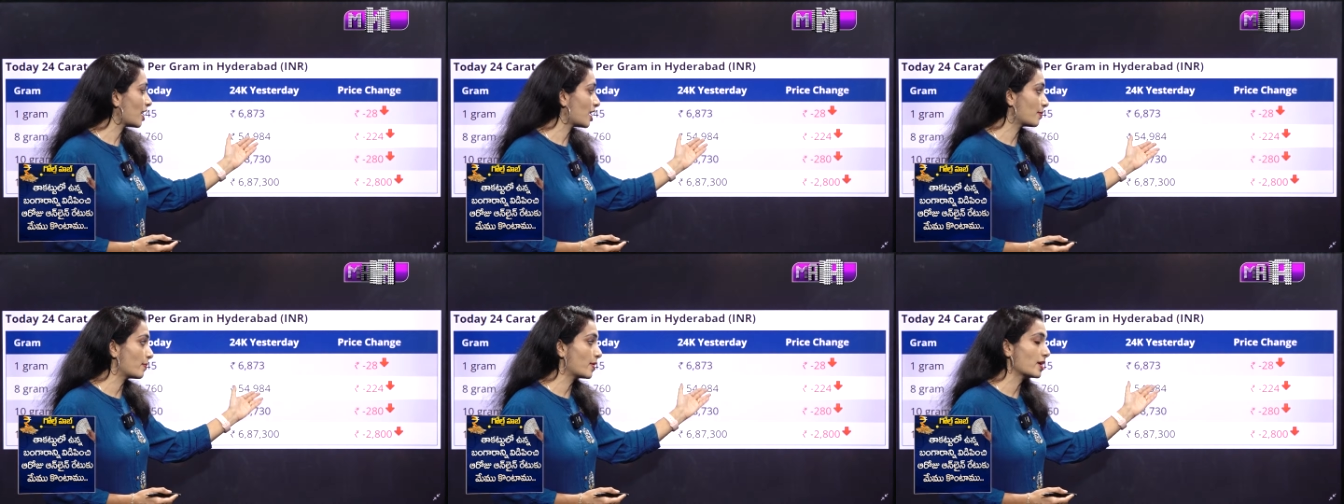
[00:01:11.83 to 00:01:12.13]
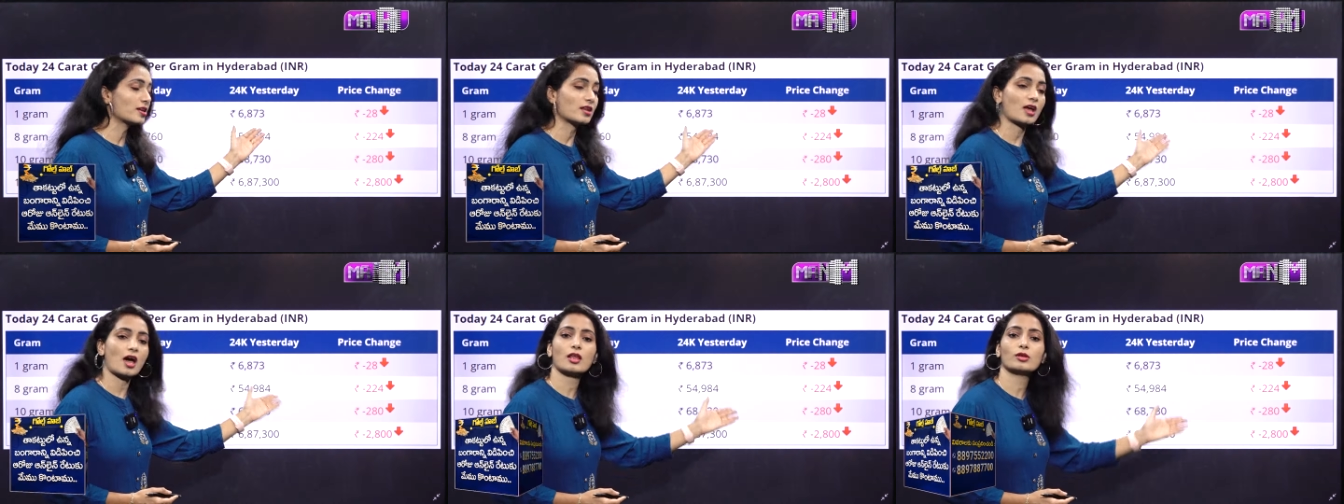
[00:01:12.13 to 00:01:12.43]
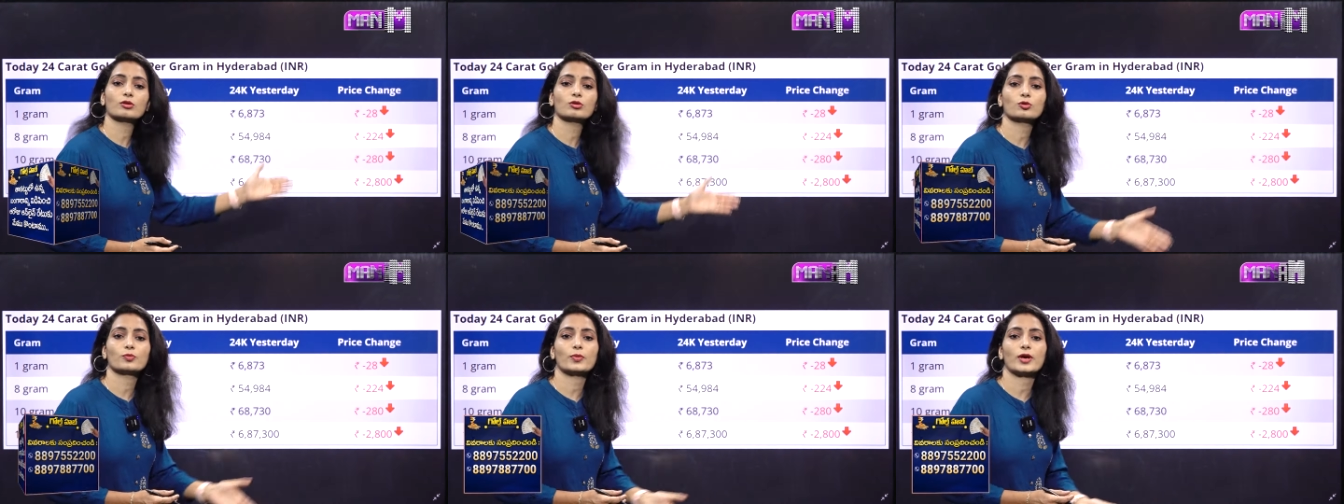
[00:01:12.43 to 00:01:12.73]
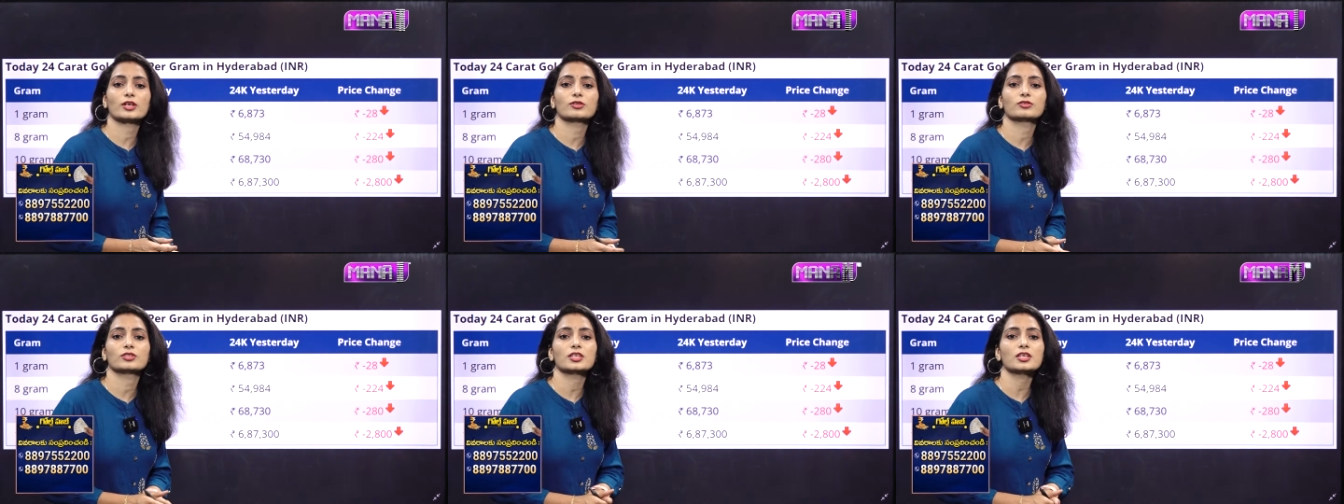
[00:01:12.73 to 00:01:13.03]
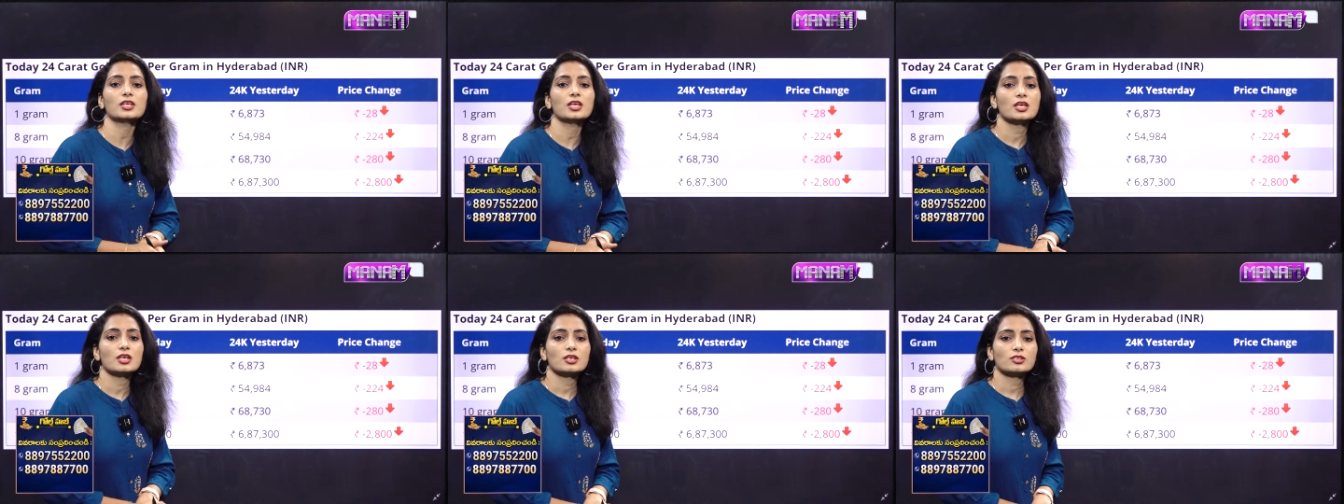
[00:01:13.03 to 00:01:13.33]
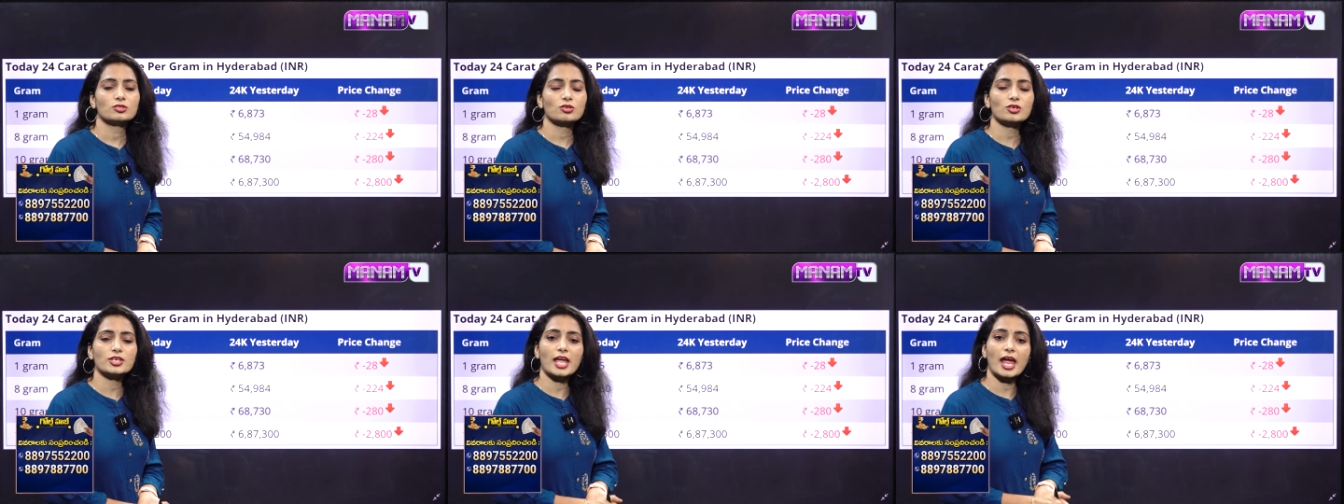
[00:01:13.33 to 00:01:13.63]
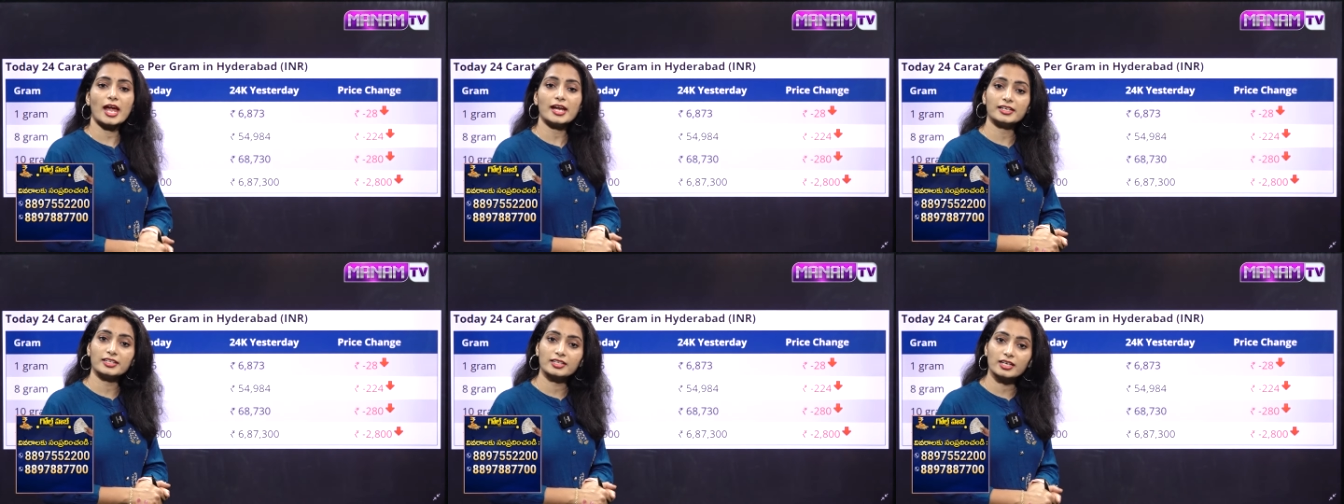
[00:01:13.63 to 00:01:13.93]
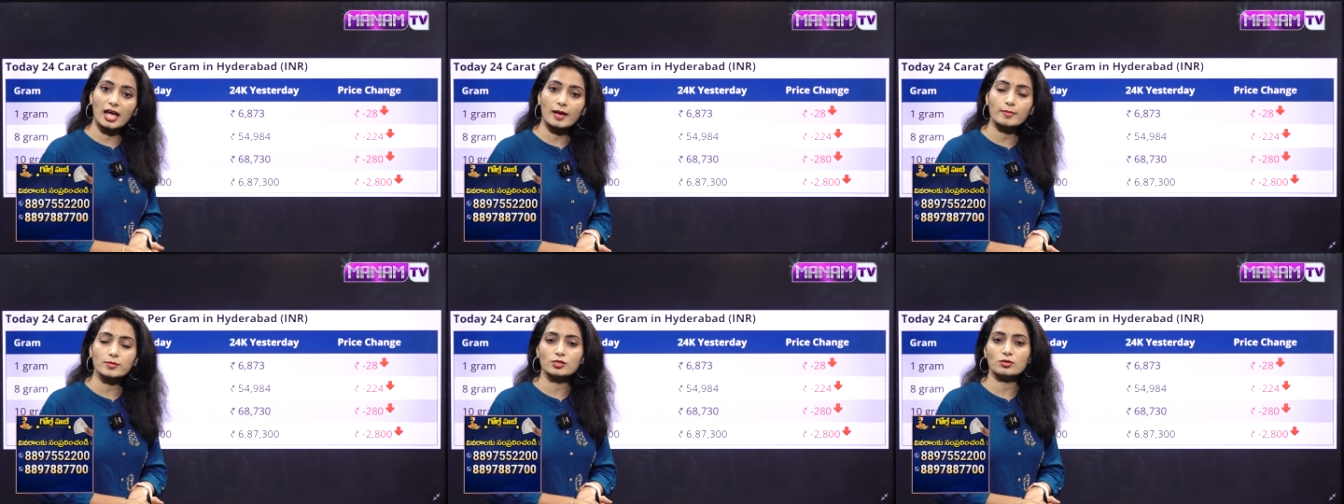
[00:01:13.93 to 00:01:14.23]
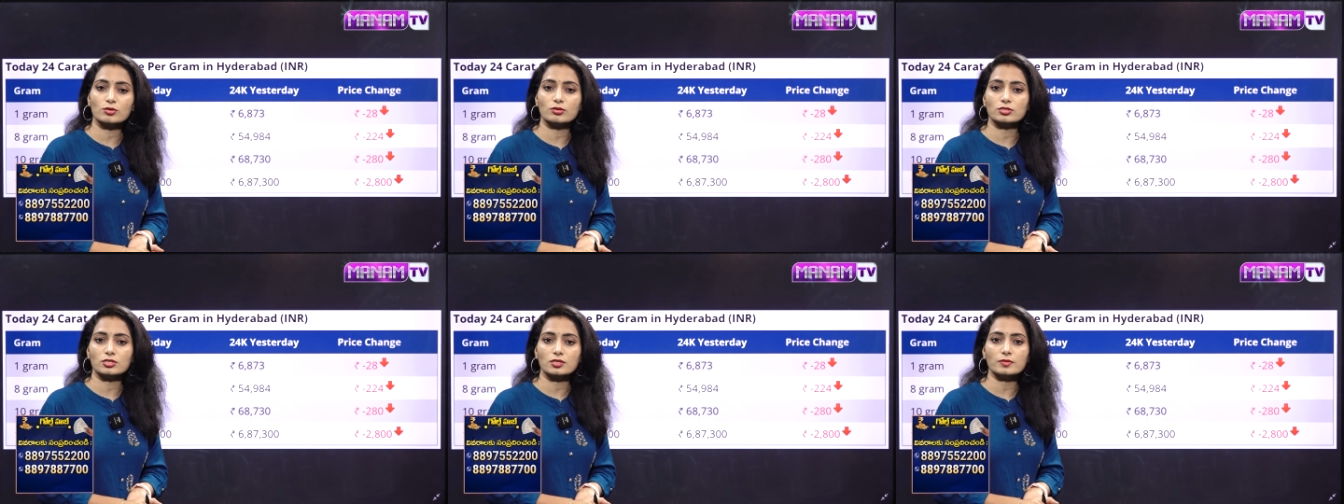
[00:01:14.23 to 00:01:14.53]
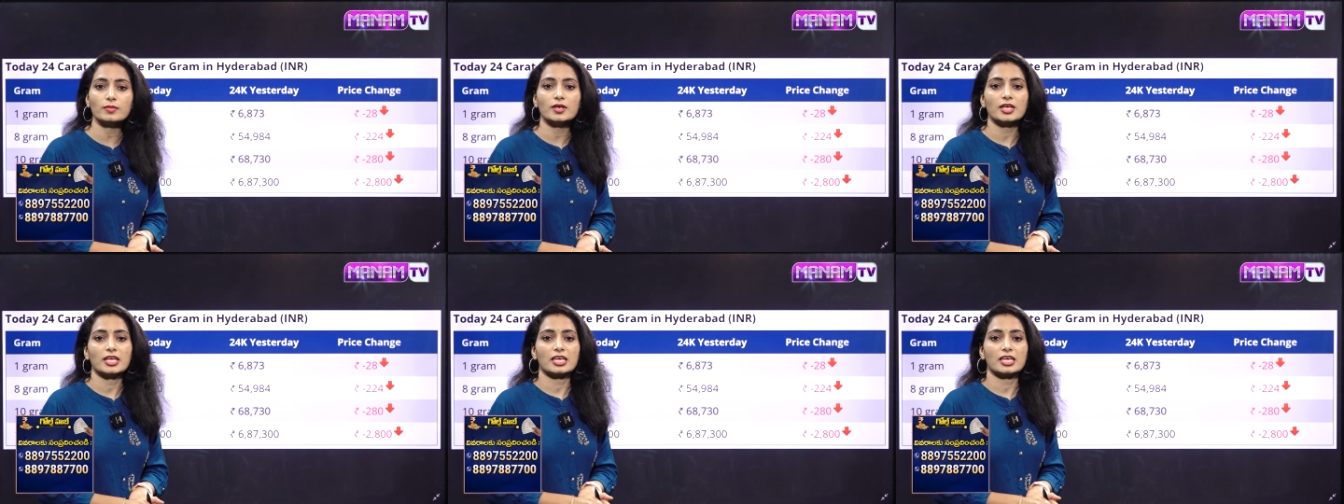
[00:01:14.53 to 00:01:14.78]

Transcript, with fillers: ఎనభై నాలుగు రూపాయలు ఉంది సో ఎయిట్ గ్రామ్స్ కోసం